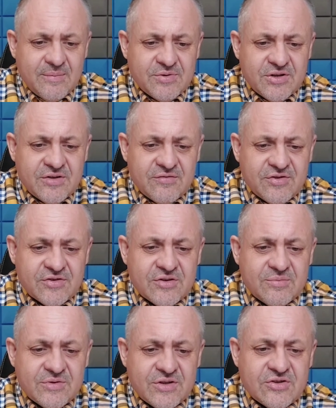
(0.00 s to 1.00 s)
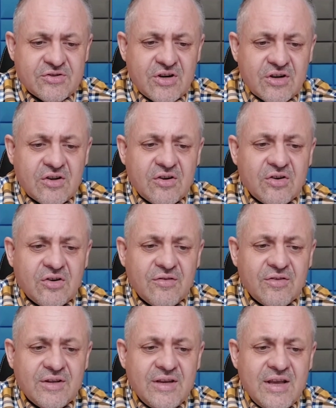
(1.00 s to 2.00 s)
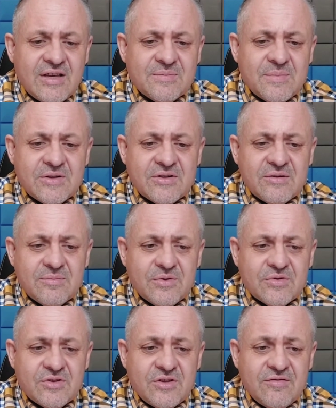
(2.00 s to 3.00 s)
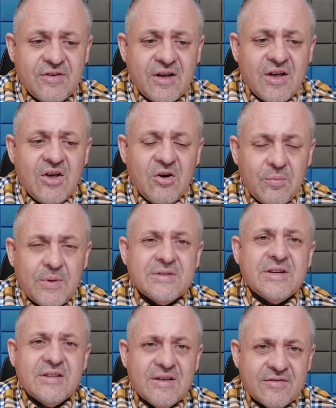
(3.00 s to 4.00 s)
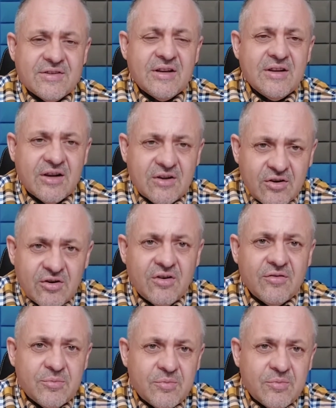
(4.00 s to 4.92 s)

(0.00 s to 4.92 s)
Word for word: Przede wszystkim zaszycie alkoholowe nie jest możliwe u pacjenta w stanie alkoholowym.